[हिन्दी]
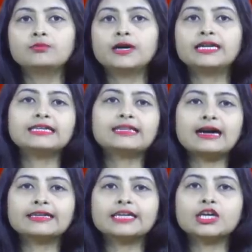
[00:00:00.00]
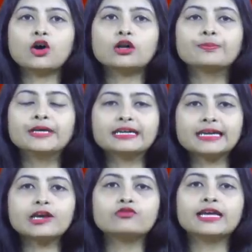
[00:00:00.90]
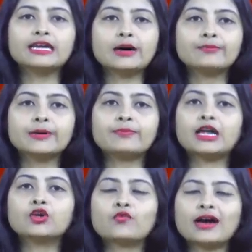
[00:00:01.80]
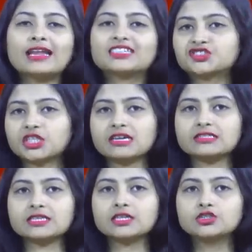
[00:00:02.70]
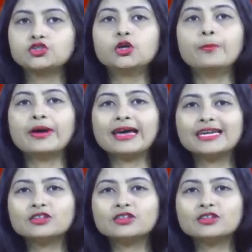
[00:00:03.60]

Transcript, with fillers: बड़ी दाढ़ी और बिखरे हुए लंबे बालों वाला शख्स जो मैले